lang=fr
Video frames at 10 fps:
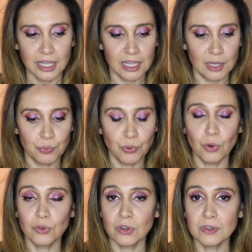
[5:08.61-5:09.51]
Et pour
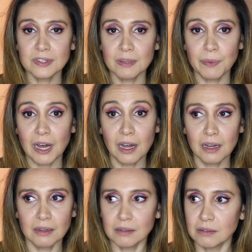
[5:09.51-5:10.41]
autant, c'est
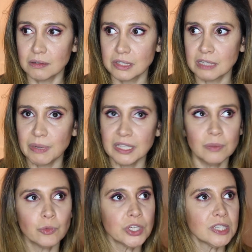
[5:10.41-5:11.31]
pas, c'est pas
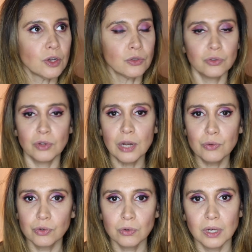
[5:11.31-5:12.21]
des mots qui sortent de la lune,